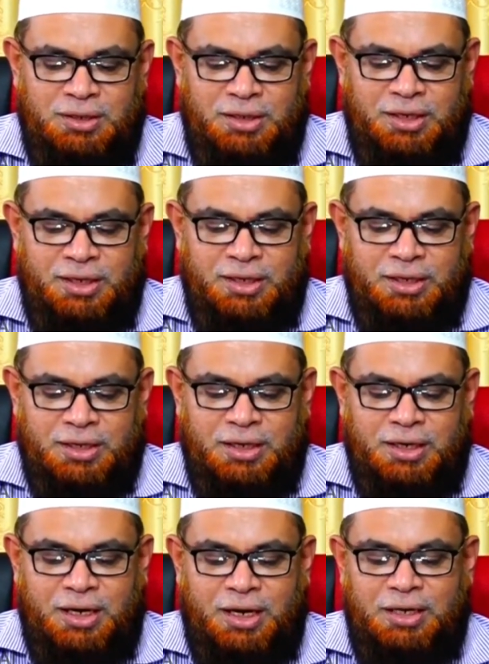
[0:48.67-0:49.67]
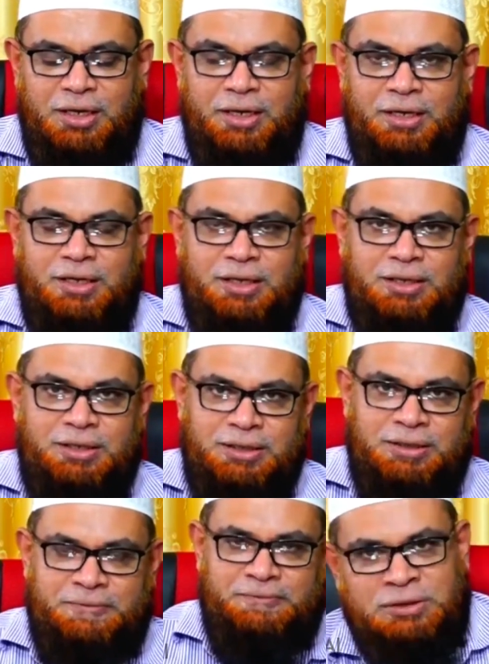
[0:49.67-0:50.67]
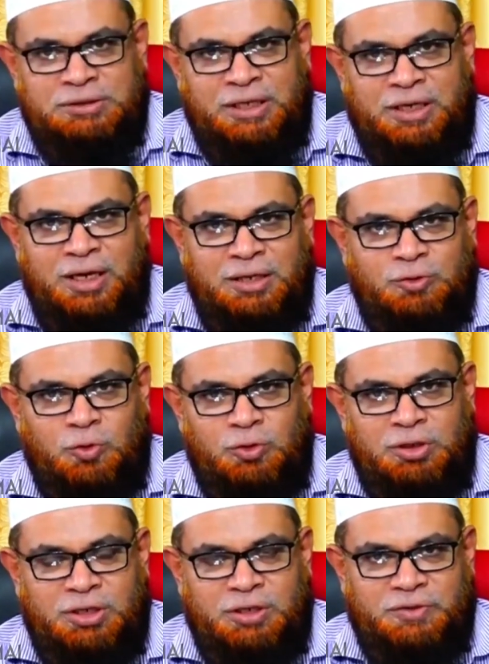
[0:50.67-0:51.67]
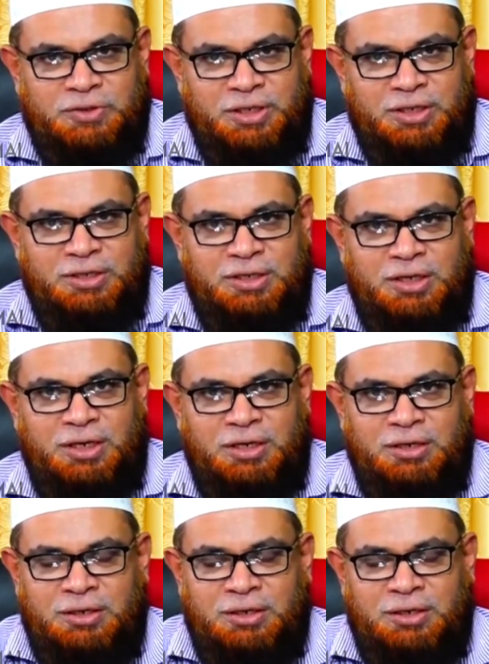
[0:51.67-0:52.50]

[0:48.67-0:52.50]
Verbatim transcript: இந்த கால்நடைகளுக்கு ஜக்காத் கொடுக்கிற விஷயத்தில்